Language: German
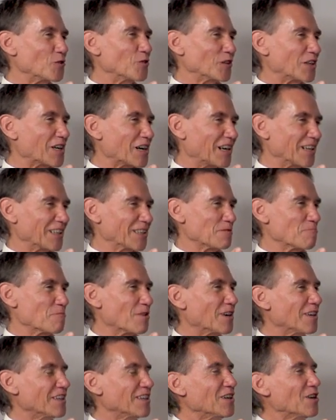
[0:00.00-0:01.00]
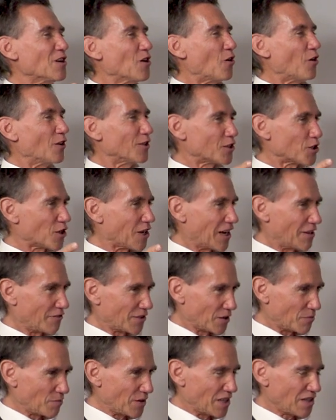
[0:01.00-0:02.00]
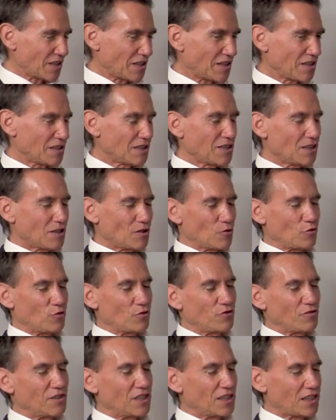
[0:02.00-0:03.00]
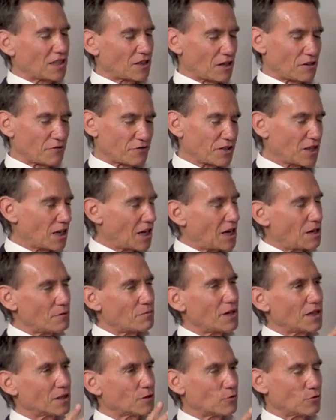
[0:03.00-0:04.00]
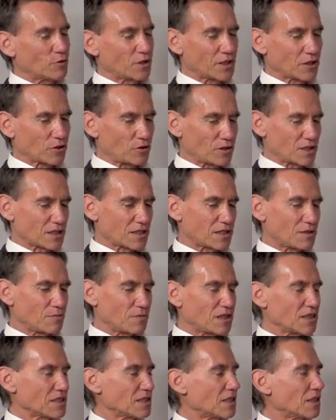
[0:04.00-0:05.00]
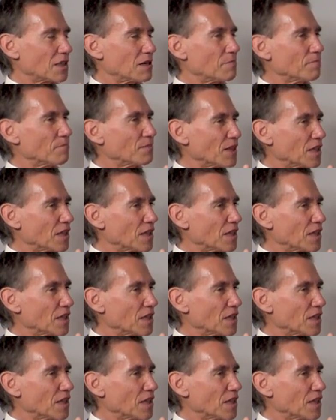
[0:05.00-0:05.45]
schon gar nicht mehr. Wow. Heute schlafe ich mehr und wenn ich äh, viel arbeite, gucke ich trotzdem, dass ich ähm,